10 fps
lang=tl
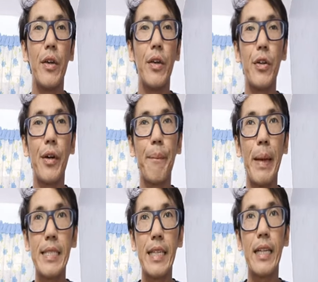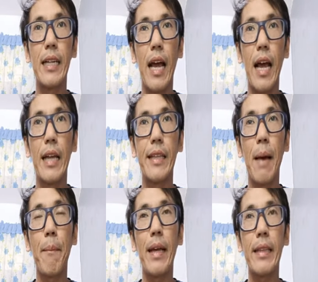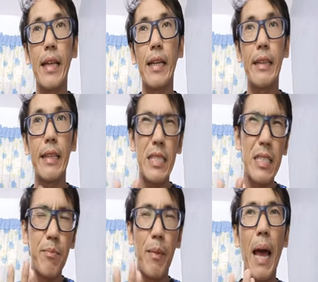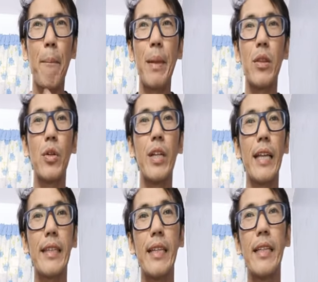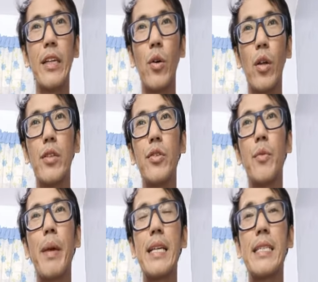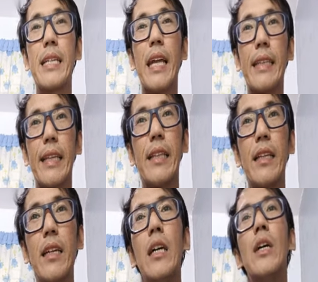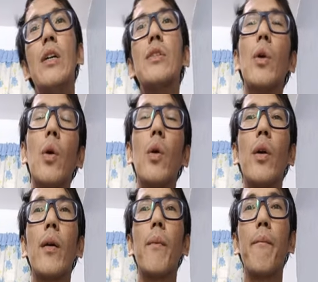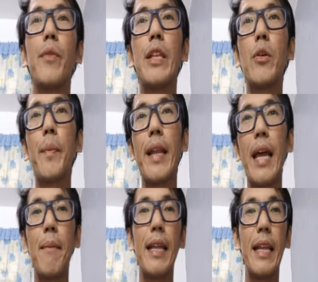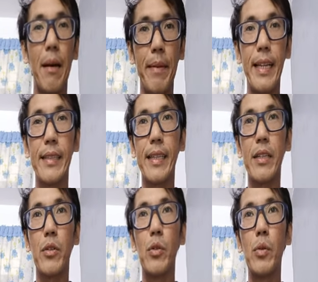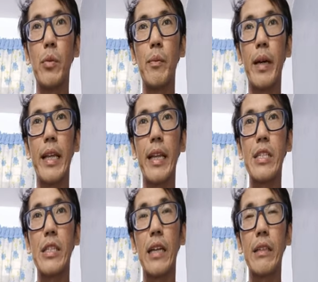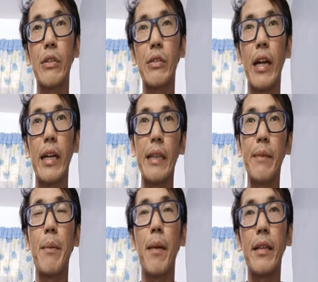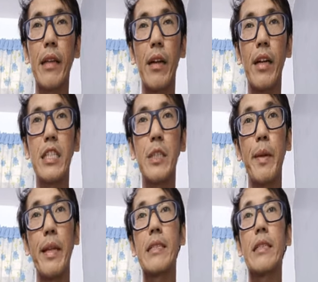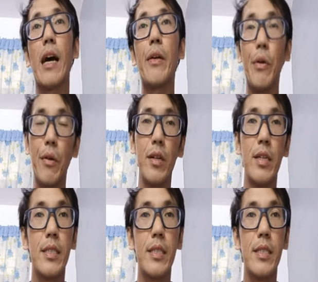Yun yung pacing na dapat at least malapit doon natin i-hold yung pacing natin. So, dito pa lang malalaman natin kung marireach natin yung target. May mga target splits tayo.